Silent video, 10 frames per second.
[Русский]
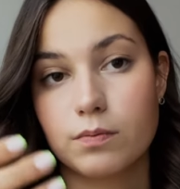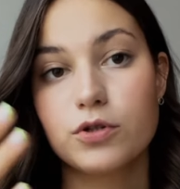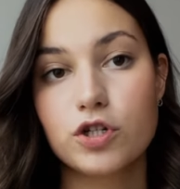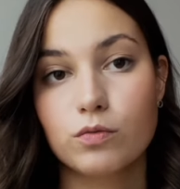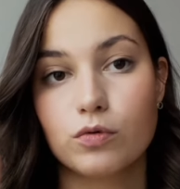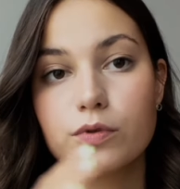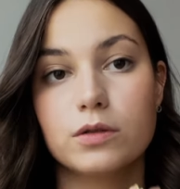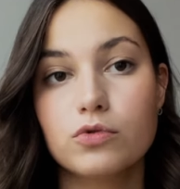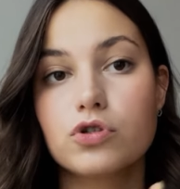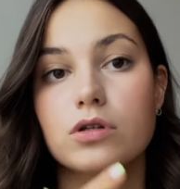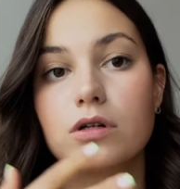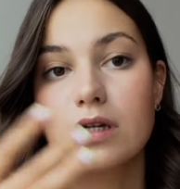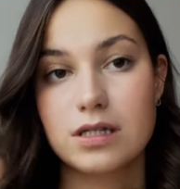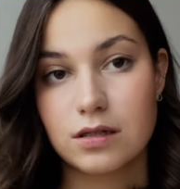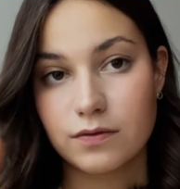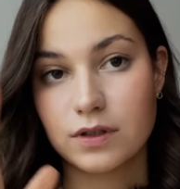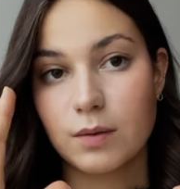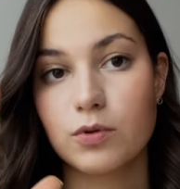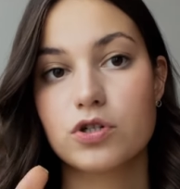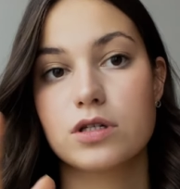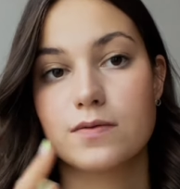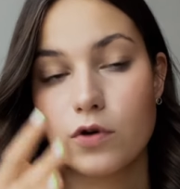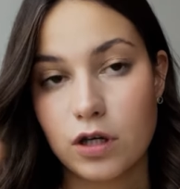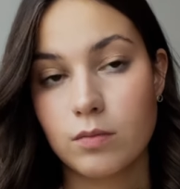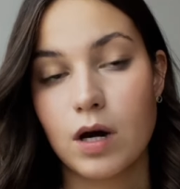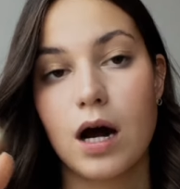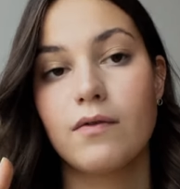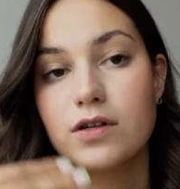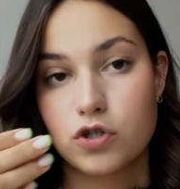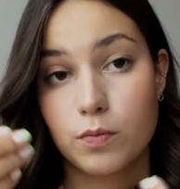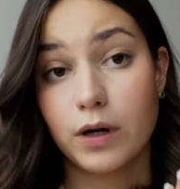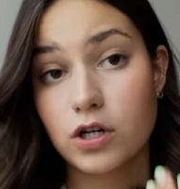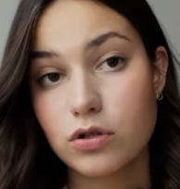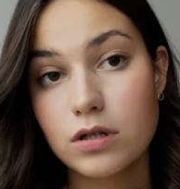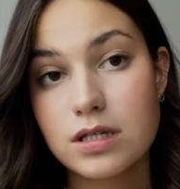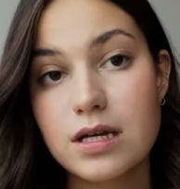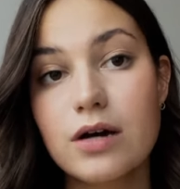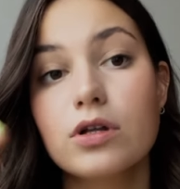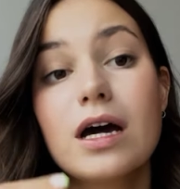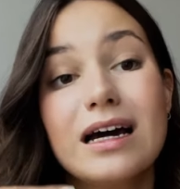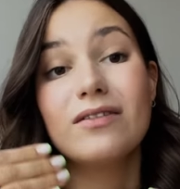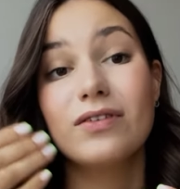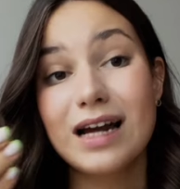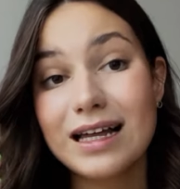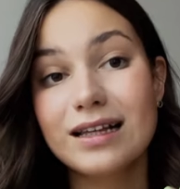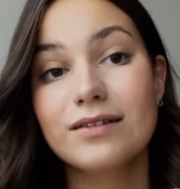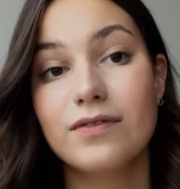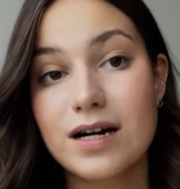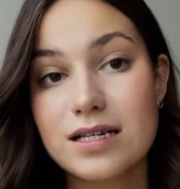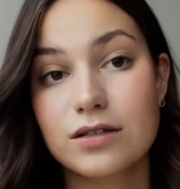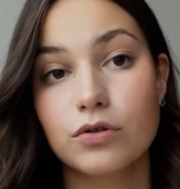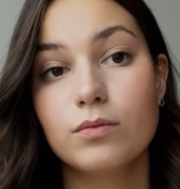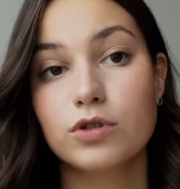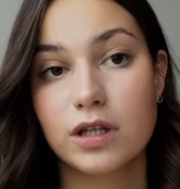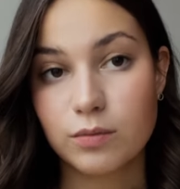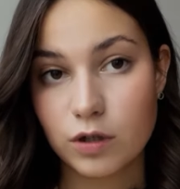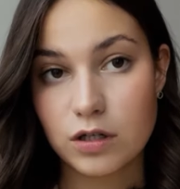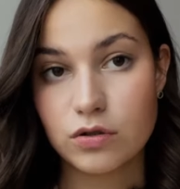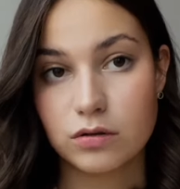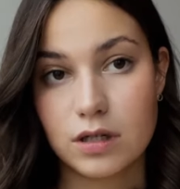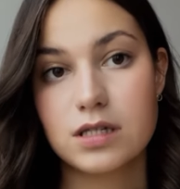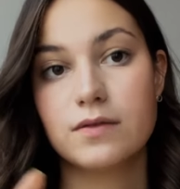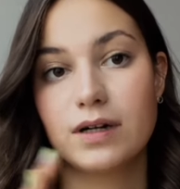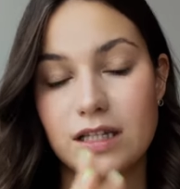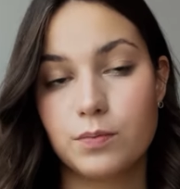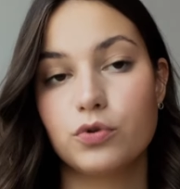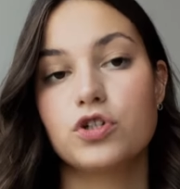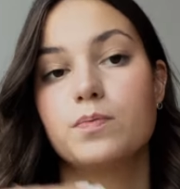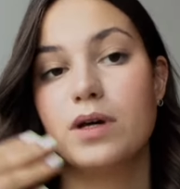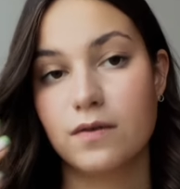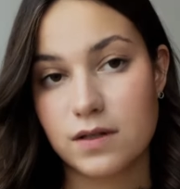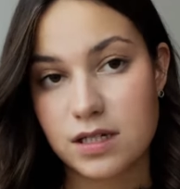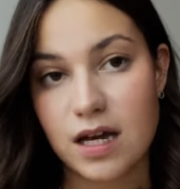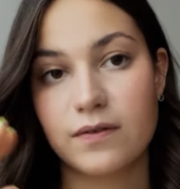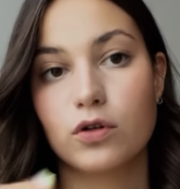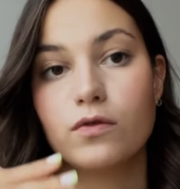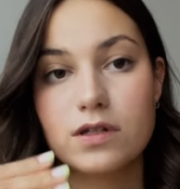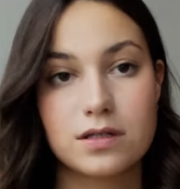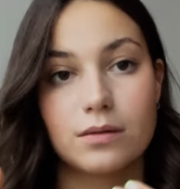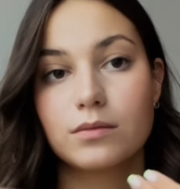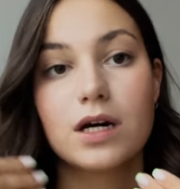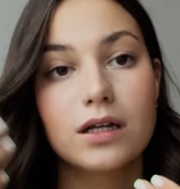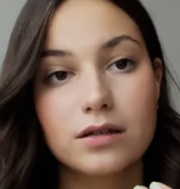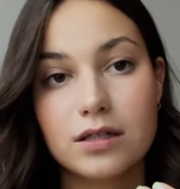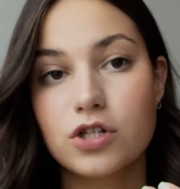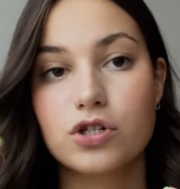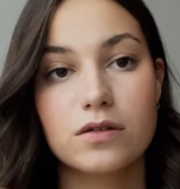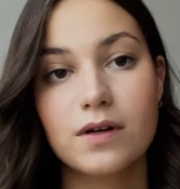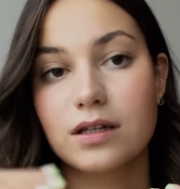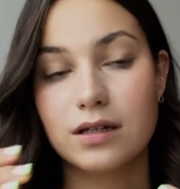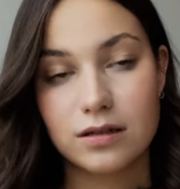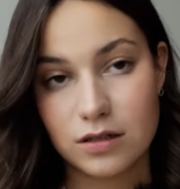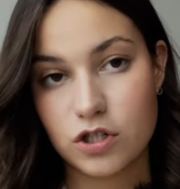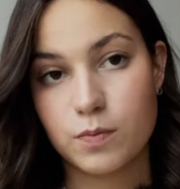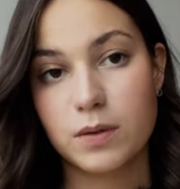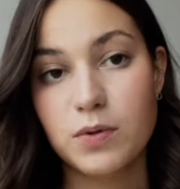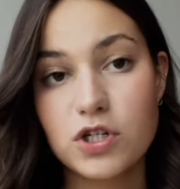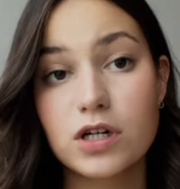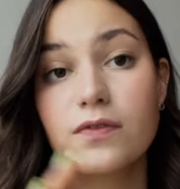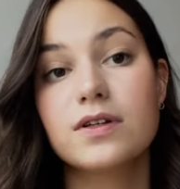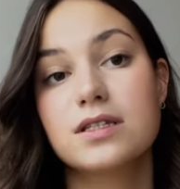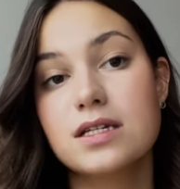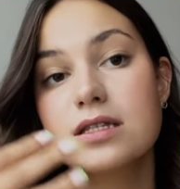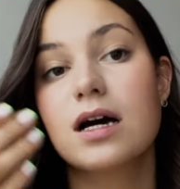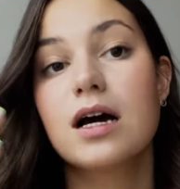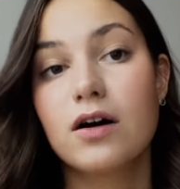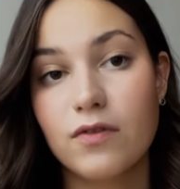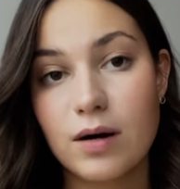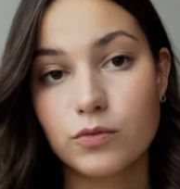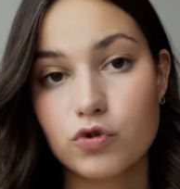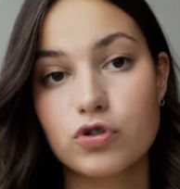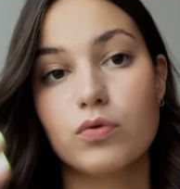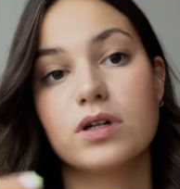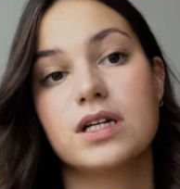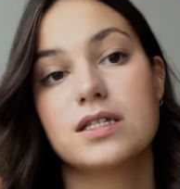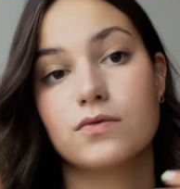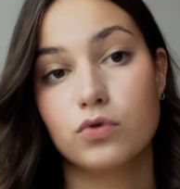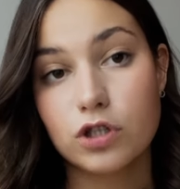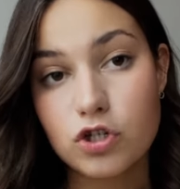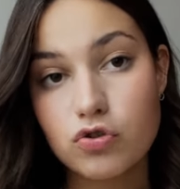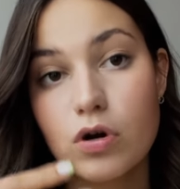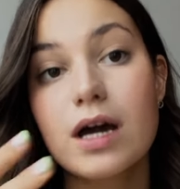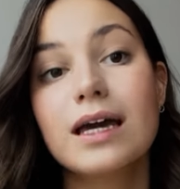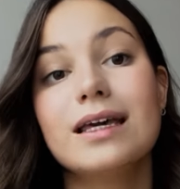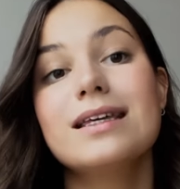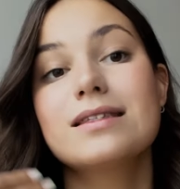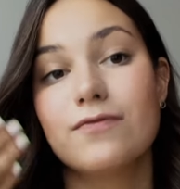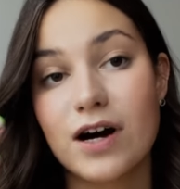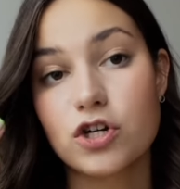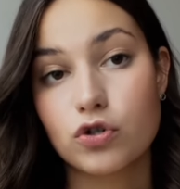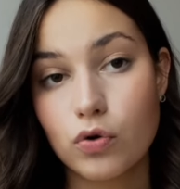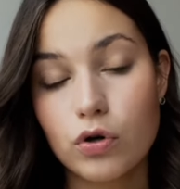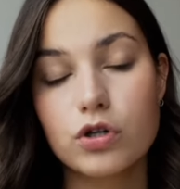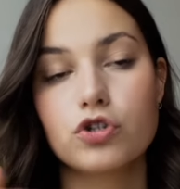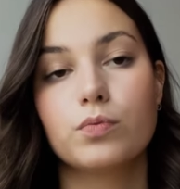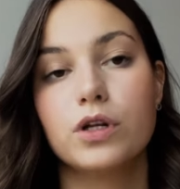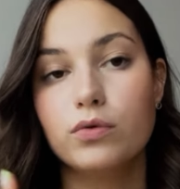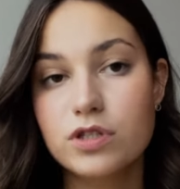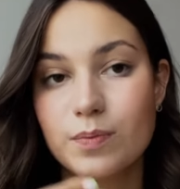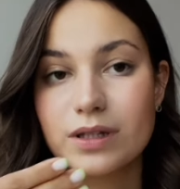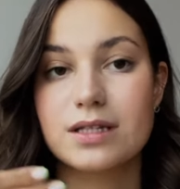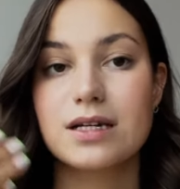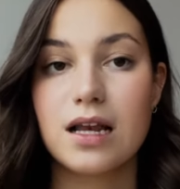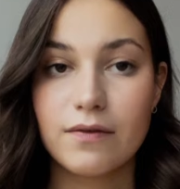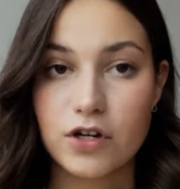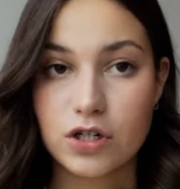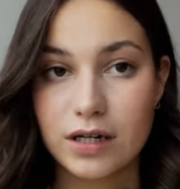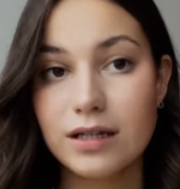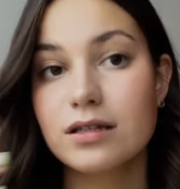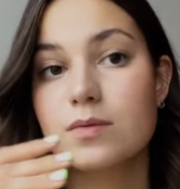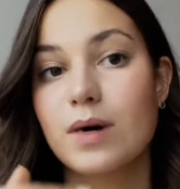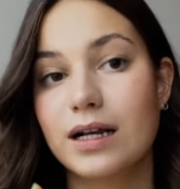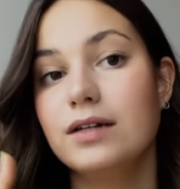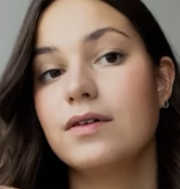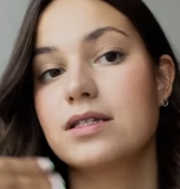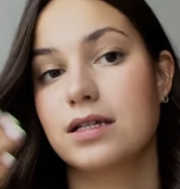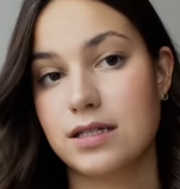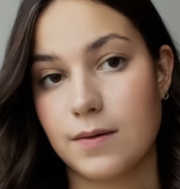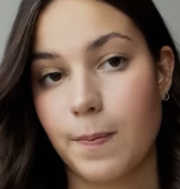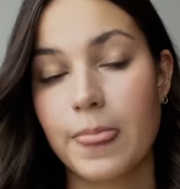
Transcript: Почему? Потому что если вы напишете свое имя, а вас еще пока что не знают, вряд ли вас кто-нибудь когда-нибудь найдет. Если вы хотите получить первые заявки, у вас там тысяча, две, три тысячи подписчиков, естественно, вам нужно указать свою нишу и ваш город, чтобы люди, потенциально ваши клиенты, смогли вас найти.